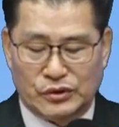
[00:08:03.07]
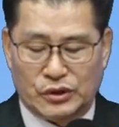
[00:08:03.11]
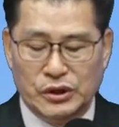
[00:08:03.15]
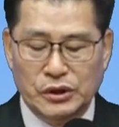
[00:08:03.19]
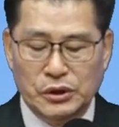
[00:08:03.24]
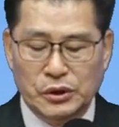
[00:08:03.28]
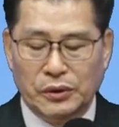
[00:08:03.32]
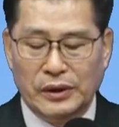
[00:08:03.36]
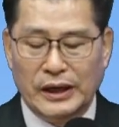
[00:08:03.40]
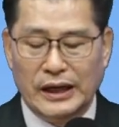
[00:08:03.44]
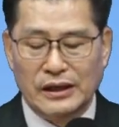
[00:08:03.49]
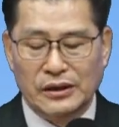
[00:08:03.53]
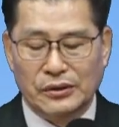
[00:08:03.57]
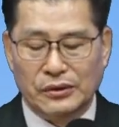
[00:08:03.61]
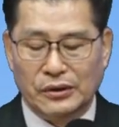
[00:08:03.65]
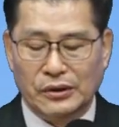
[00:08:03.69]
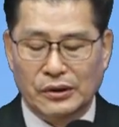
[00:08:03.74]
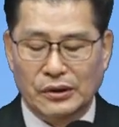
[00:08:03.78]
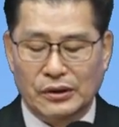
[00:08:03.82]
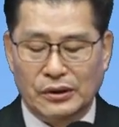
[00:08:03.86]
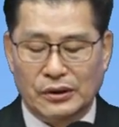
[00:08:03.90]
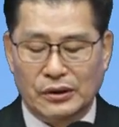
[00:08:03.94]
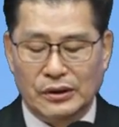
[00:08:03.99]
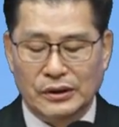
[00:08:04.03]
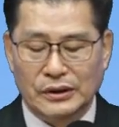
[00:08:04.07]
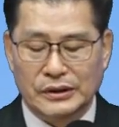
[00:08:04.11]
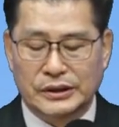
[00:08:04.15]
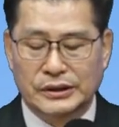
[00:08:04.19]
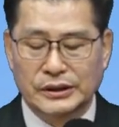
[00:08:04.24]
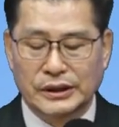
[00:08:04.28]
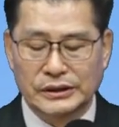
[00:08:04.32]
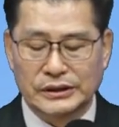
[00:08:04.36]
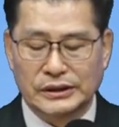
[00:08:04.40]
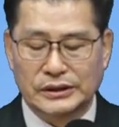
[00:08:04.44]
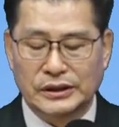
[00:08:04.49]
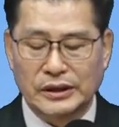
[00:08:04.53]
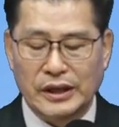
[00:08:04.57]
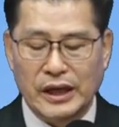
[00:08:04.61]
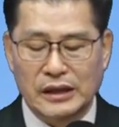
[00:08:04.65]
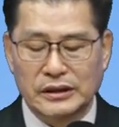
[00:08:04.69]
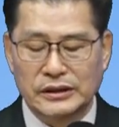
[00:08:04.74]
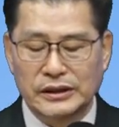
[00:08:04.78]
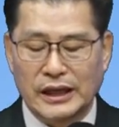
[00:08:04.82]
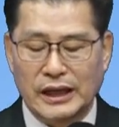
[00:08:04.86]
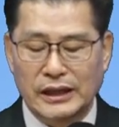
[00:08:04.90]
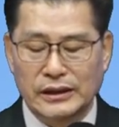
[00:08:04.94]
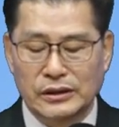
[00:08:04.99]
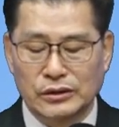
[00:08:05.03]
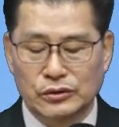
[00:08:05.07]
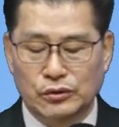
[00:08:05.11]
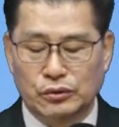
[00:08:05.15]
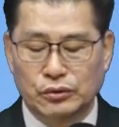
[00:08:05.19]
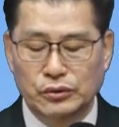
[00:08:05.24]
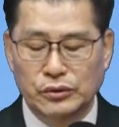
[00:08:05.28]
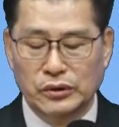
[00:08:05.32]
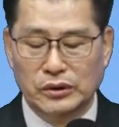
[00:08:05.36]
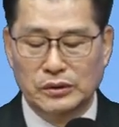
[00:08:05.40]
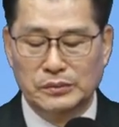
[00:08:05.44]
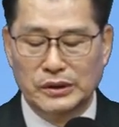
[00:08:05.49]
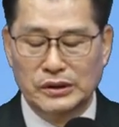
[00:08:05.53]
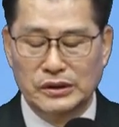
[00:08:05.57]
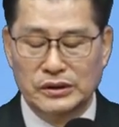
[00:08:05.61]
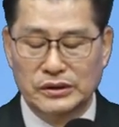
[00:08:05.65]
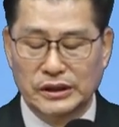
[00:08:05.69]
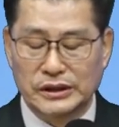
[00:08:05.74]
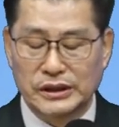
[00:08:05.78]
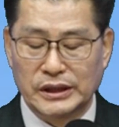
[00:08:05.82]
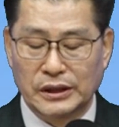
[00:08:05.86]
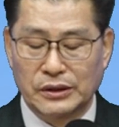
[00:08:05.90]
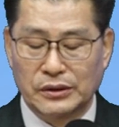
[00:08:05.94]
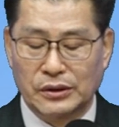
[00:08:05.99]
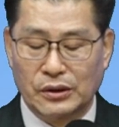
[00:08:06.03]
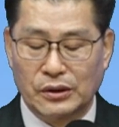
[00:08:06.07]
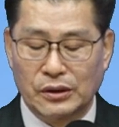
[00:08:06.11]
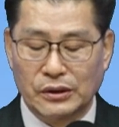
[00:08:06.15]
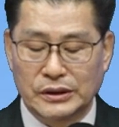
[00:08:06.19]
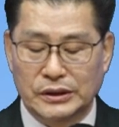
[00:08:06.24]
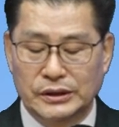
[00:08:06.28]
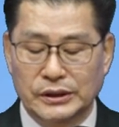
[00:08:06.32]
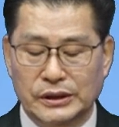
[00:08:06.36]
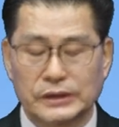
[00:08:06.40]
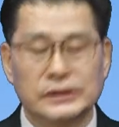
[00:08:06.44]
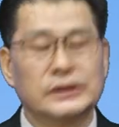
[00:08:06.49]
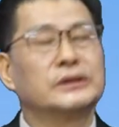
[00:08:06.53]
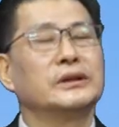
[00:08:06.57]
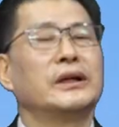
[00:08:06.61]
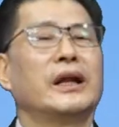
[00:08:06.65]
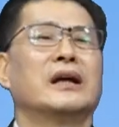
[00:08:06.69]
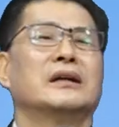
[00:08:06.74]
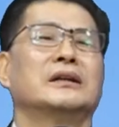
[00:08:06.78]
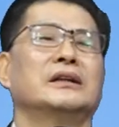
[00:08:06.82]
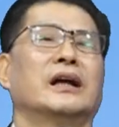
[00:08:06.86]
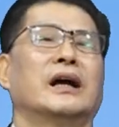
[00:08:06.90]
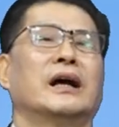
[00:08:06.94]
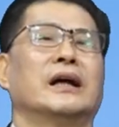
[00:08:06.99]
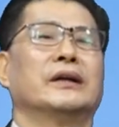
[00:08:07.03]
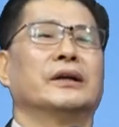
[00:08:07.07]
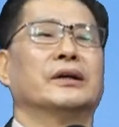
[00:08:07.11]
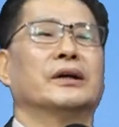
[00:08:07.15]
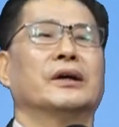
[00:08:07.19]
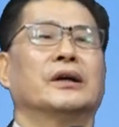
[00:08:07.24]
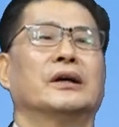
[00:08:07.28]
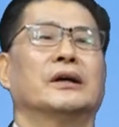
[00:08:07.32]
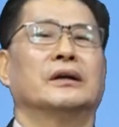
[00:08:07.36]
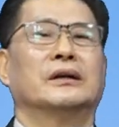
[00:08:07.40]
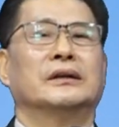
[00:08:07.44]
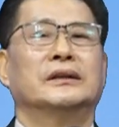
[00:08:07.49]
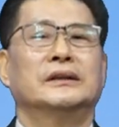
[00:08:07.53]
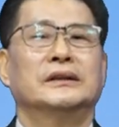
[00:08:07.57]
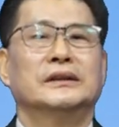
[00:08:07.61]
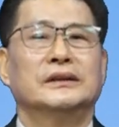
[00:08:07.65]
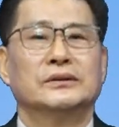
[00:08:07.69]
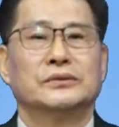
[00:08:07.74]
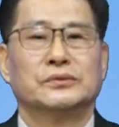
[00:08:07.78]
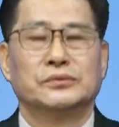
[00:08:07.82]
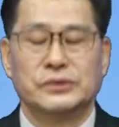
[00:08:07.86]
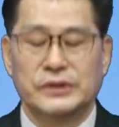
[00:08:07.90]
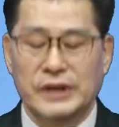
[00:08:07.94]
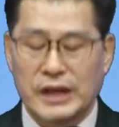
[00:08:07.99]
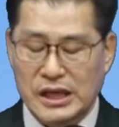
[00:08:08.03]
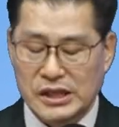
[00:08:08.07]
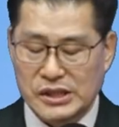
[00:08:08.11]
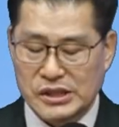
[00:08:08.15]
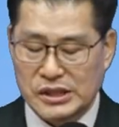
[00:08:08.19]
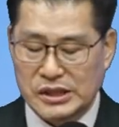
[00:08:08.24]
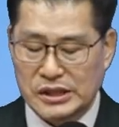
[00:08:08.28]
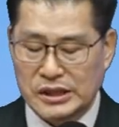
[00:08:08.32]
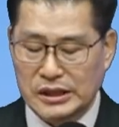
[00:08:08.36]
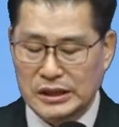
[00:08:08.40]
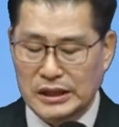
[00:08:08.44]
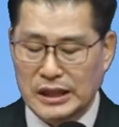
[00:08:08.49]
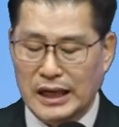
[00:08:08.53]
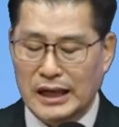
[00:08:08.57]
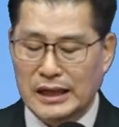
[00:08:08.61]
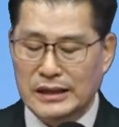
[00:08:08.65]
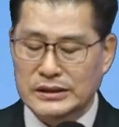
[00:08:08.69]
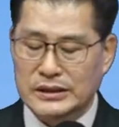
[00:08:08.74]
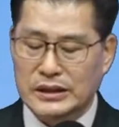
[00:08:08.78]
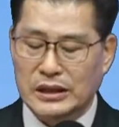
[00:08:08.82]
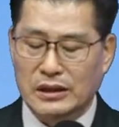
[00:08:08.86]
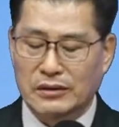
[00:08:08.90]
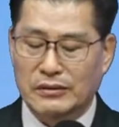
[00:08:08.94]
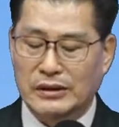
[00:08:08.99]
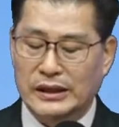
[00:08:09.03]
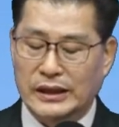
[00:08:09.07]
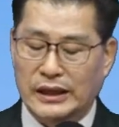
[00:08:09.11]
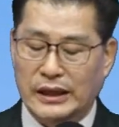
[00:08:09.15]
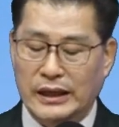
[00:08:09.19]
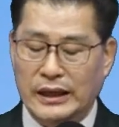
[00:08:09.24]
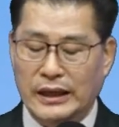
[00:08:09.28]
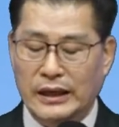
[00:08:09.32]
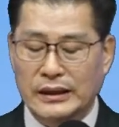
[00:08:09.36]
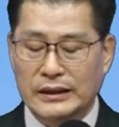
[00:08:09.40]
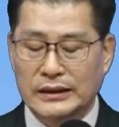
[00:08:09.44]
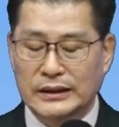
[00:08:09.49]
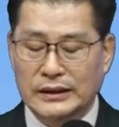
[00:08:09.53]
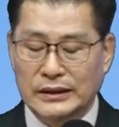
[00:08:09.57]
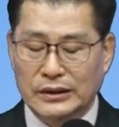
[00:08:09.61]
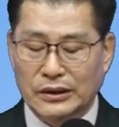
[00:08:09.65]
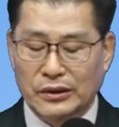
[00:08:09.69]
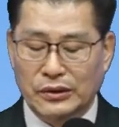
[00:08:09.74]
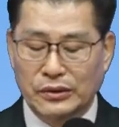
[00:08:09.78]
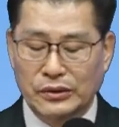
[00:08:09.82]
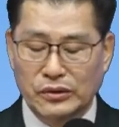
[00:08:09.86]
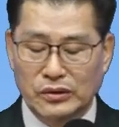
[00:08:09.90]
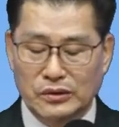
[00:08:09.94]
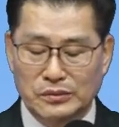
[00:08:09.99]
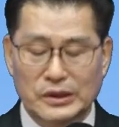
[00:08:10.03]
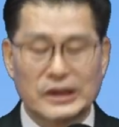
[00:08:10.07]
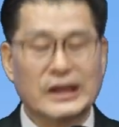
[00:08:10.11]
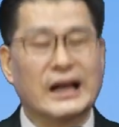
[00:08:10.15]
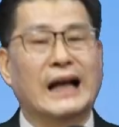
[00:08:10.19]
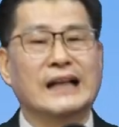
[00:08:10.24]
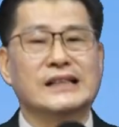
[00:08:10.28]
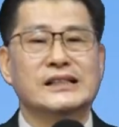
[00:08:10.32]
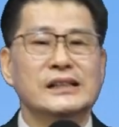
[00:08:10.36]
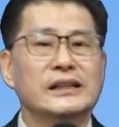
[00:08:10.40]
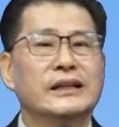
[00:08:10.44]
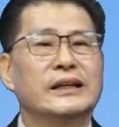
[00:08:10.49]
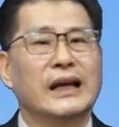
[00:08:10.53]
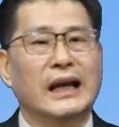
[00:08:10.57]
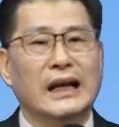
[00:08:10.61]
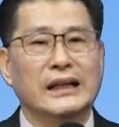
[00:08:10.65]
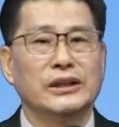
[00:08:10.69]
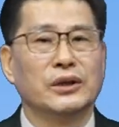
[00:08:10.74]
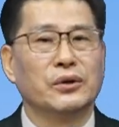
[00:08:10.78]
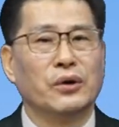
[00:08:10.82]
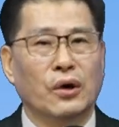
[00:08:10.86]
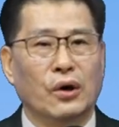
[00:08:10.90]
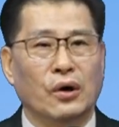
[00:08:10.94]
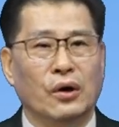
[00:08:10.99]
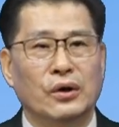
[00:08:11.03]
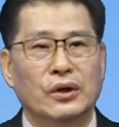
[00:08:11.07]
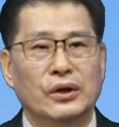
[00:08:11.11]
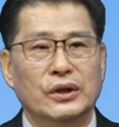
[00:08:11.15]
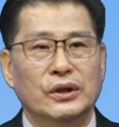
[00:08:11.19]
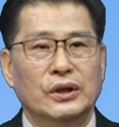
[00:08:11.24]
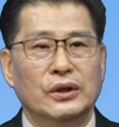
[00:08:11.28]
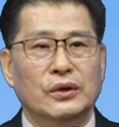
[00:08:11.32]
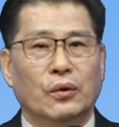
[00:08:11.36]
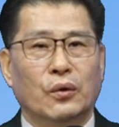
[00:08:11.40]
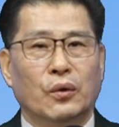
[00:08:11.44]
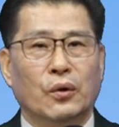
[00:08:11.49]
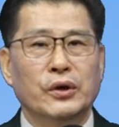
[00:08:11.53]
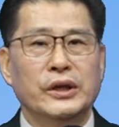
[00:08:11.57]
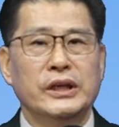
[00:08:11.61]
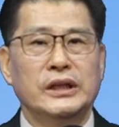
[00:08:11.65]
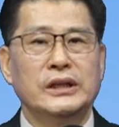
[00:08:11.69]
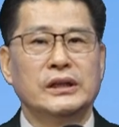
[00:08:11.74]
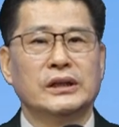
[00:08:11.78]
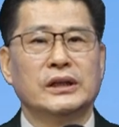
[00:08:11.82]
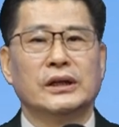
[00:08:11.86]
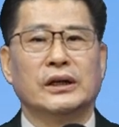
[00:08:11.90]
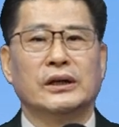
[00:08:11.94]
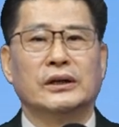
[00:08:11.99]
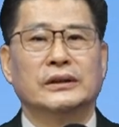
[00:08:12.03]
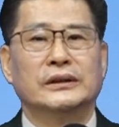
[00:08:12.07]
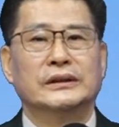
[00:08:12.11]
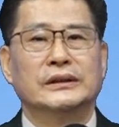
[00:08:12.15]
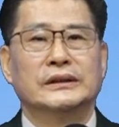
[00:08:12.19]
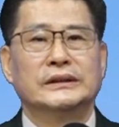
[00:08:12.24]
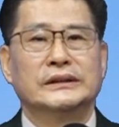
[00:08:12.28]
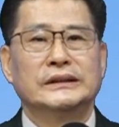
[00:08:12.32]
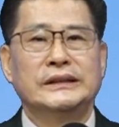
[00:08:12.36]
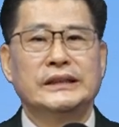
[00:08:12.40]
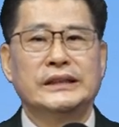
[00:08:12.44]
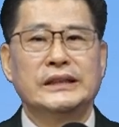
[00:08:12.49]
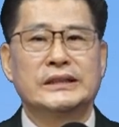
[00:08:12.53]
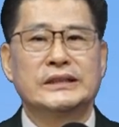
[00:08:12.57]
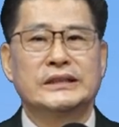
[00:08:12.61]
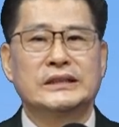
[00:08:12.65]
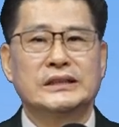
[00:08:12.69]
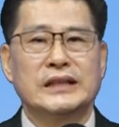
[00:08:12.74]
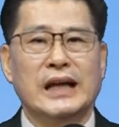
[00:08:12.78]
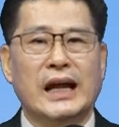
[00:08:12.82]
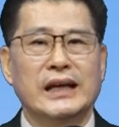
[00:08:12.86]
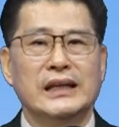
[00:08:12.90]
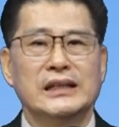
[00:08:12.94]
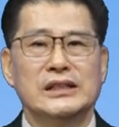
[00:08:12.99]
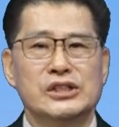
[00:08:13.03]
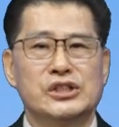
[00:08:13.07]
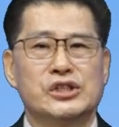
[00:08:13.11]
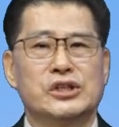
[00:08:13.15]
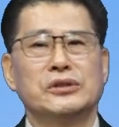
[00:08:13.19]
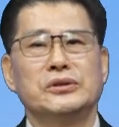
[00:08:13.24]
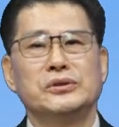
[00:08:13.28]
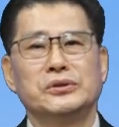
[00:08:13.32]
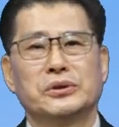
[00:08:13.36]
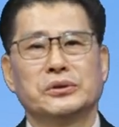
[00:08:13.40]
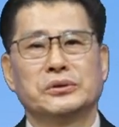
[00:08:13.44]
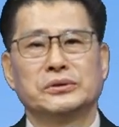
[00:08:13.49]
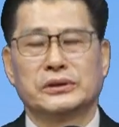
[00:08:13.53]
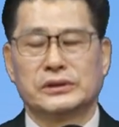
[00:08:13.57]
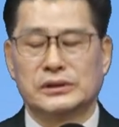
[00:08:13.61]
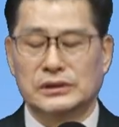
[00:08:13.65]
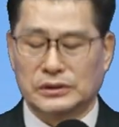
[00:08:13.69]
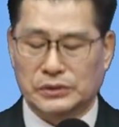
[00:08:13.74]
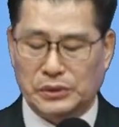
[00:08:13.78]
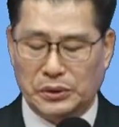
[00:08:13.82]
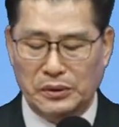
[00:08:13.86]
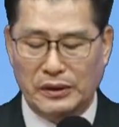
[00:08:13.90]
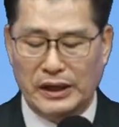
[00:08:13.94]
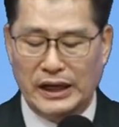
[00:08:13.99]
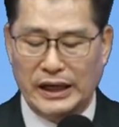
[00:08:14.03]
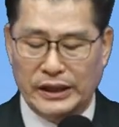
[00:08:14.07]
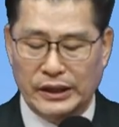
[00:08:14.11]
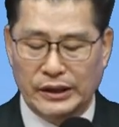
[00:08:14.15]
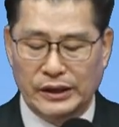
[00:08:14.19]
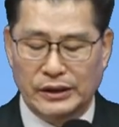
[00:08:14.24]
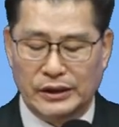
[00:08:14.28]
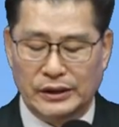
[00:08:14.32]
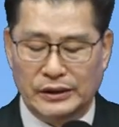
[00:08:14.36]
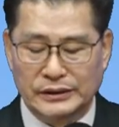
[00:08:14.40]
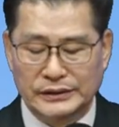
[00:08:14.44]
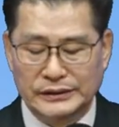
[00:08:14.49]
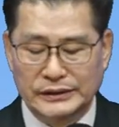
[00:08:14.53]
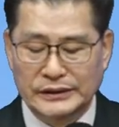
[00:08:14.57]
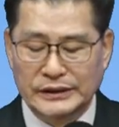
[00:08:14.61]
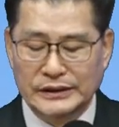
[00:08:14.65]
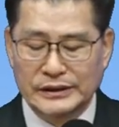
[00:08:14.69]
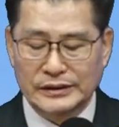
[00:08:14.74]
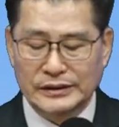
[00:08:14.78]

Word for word: 뒤로하고 그것들에 의하여 두려움을 느끼고 그것들에 의하여 우리의 신앙생활에 어려움을 가질 게 아니고 오히려 이 쌓인 징조들을 통하여